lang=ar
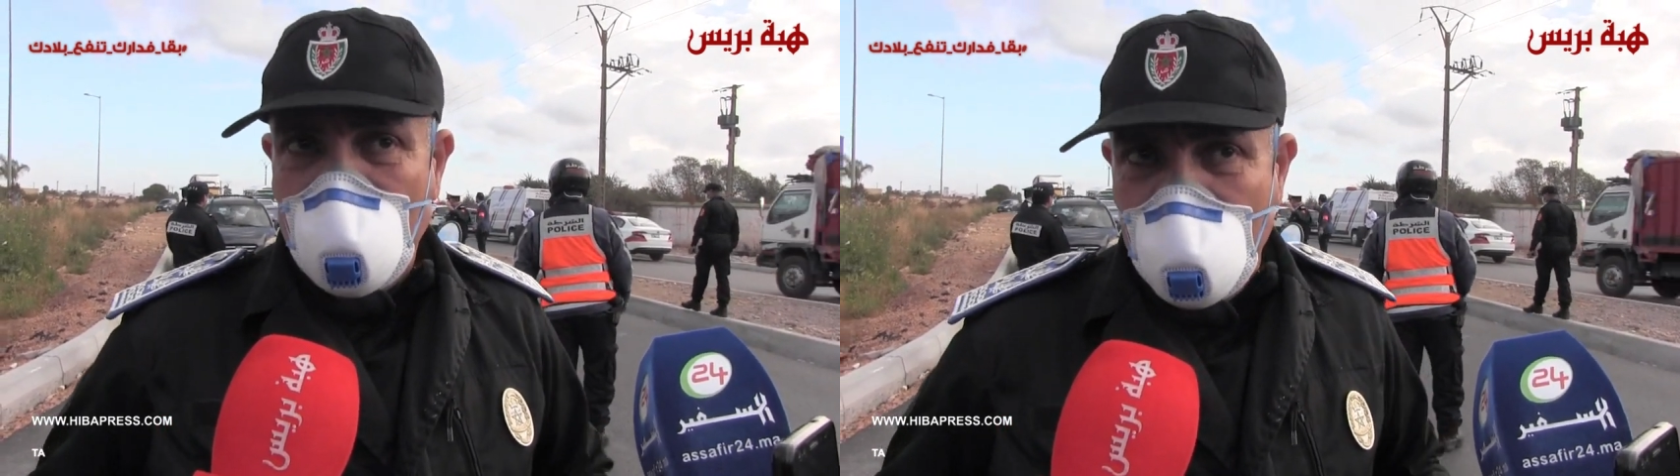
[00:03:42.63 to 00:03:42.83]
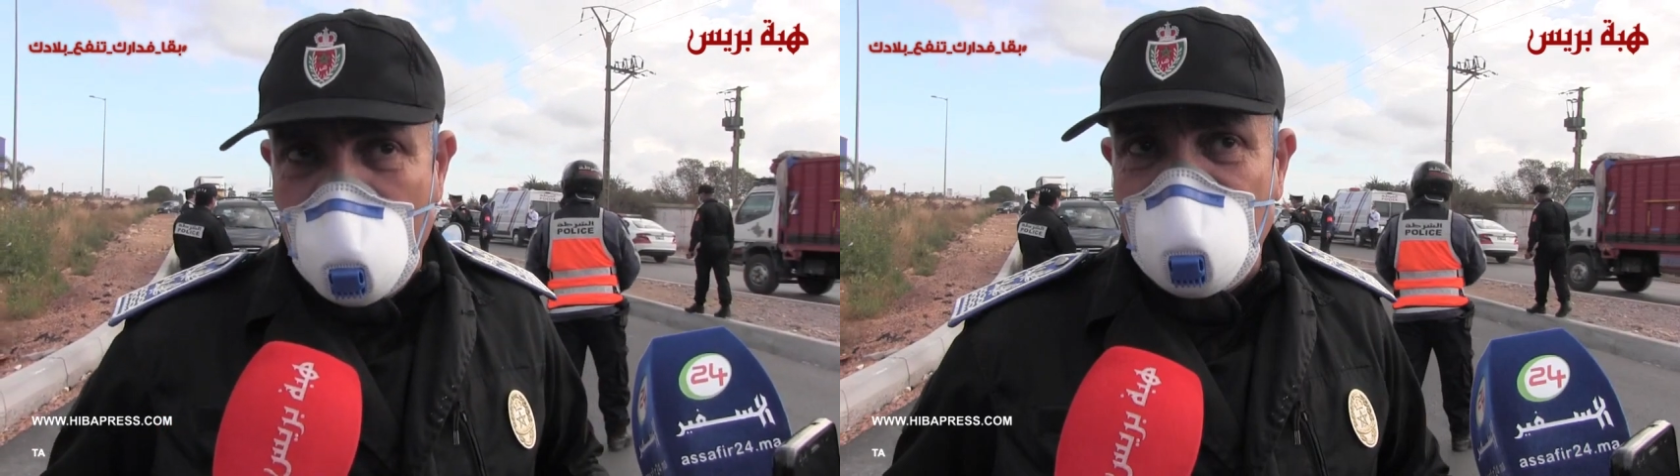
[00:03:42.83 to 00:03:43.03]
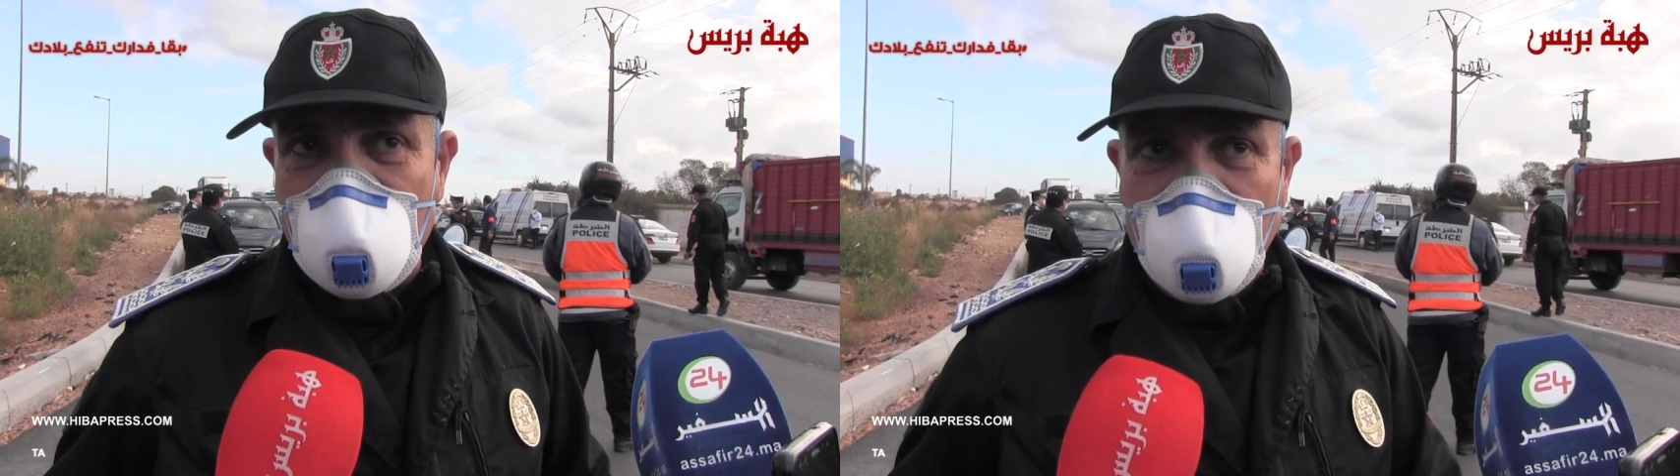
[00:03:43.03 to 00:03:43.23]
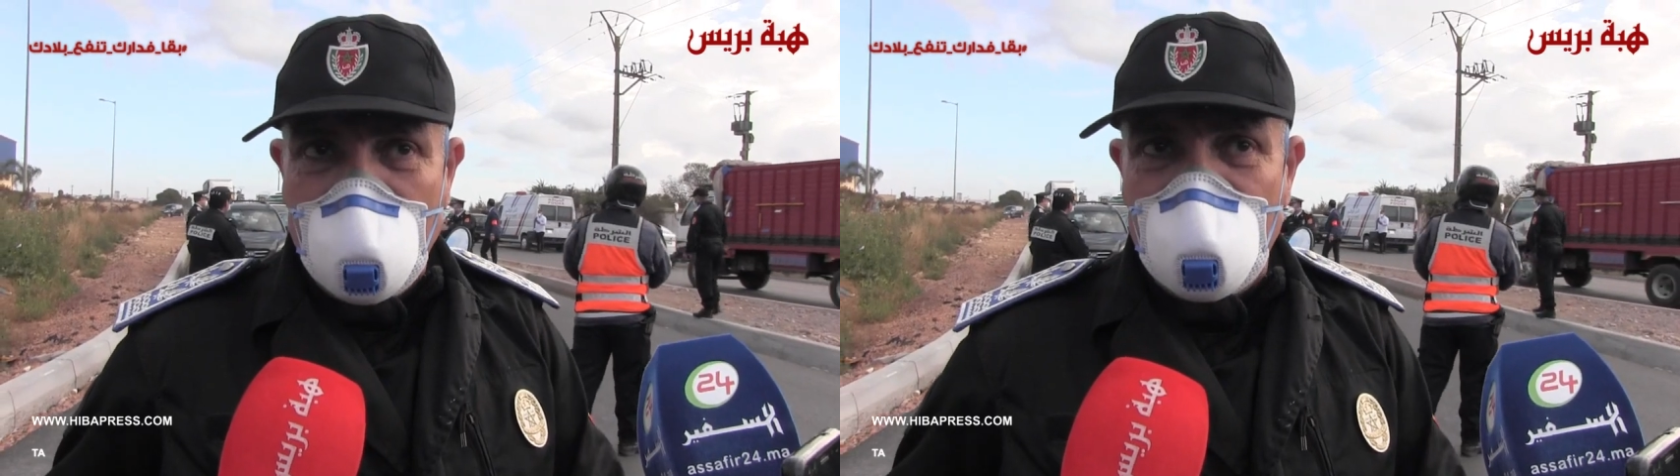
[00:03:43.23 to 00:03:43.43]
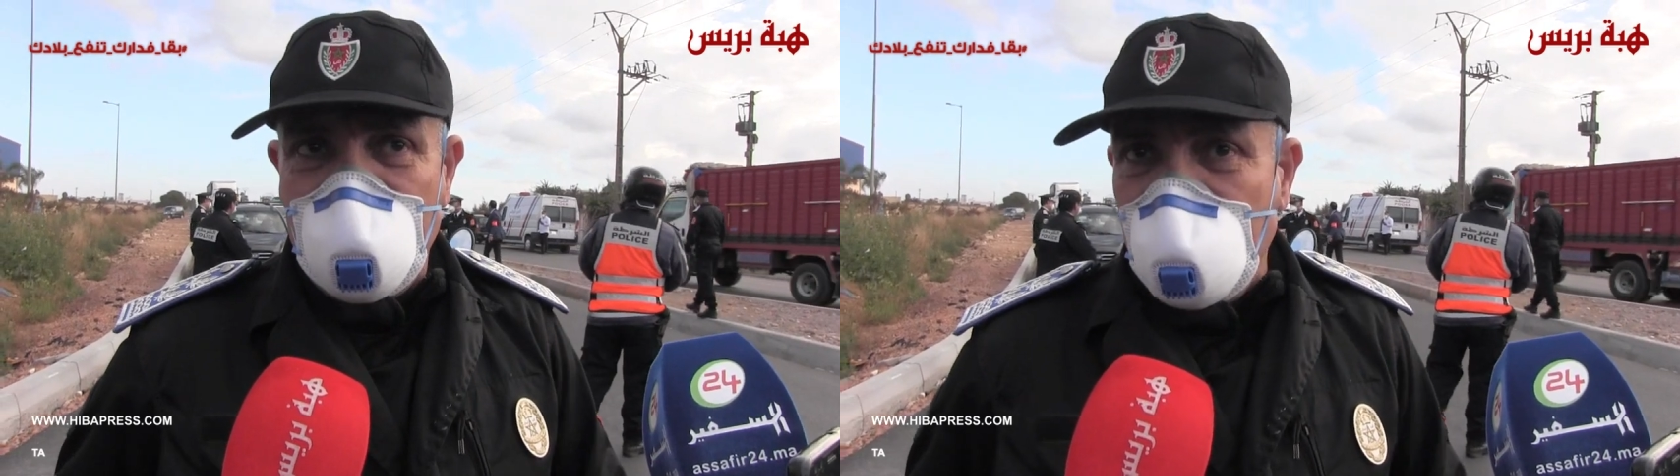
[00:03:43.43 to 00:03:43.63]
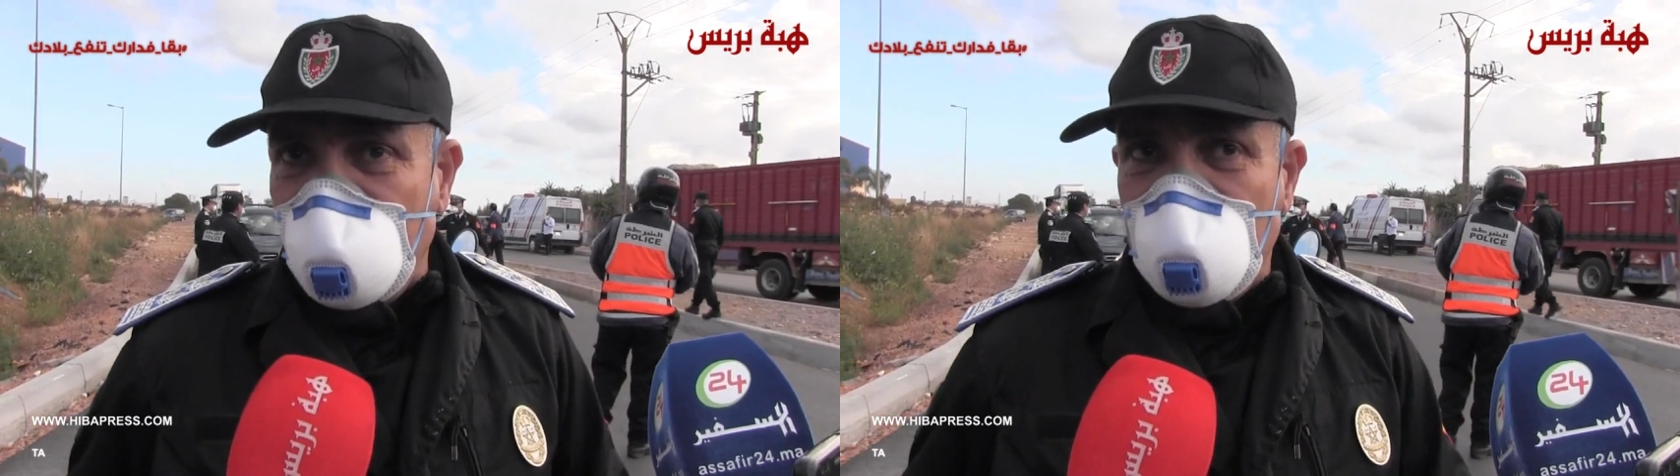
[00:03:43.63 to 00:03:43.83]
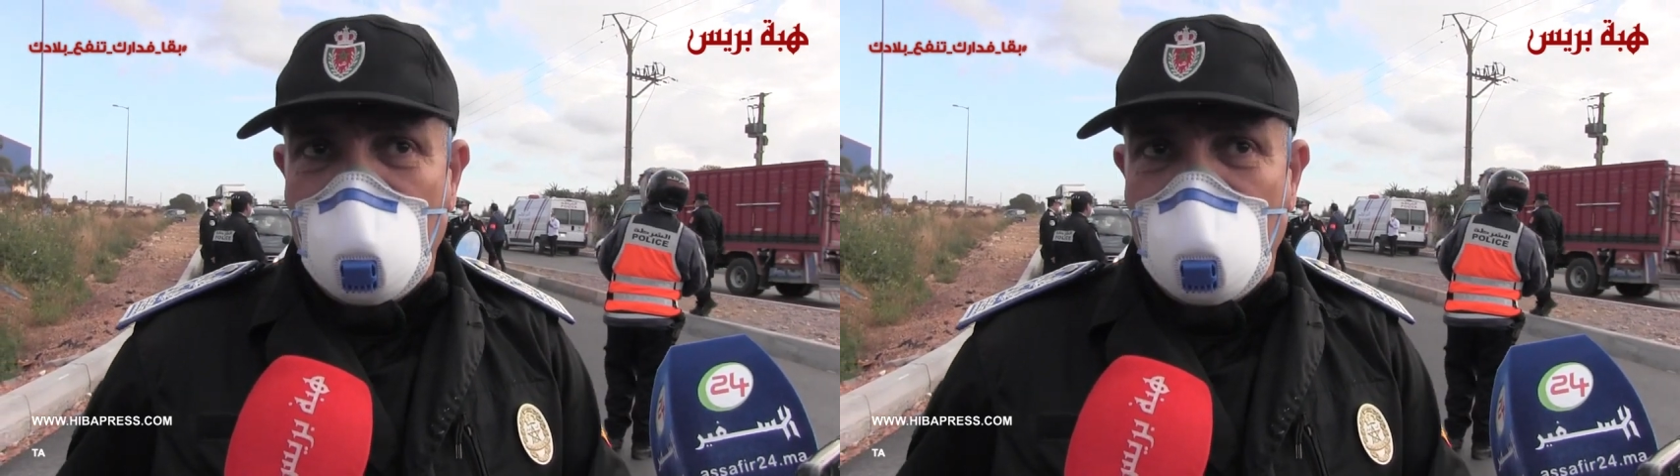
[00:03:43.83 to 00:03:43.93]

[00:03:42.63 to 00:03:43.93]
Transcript: او عندهم مخالفه من احدى